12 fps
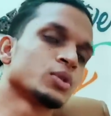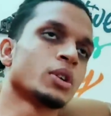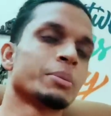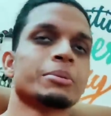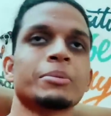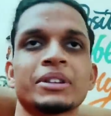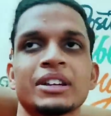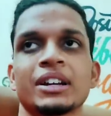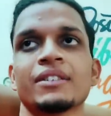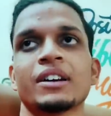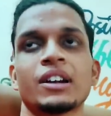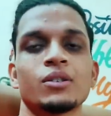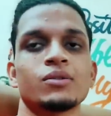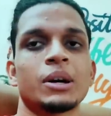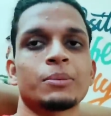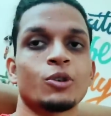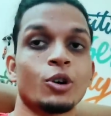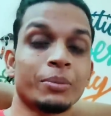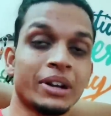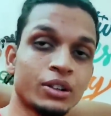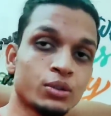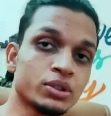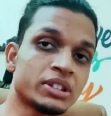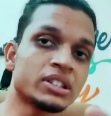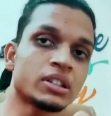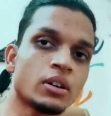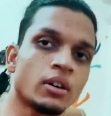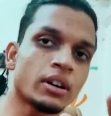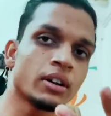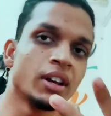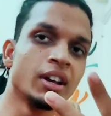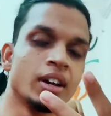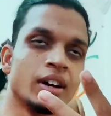सो अभी मैं बताने वाला हूँ आपको और मैंने दो चीज़ें और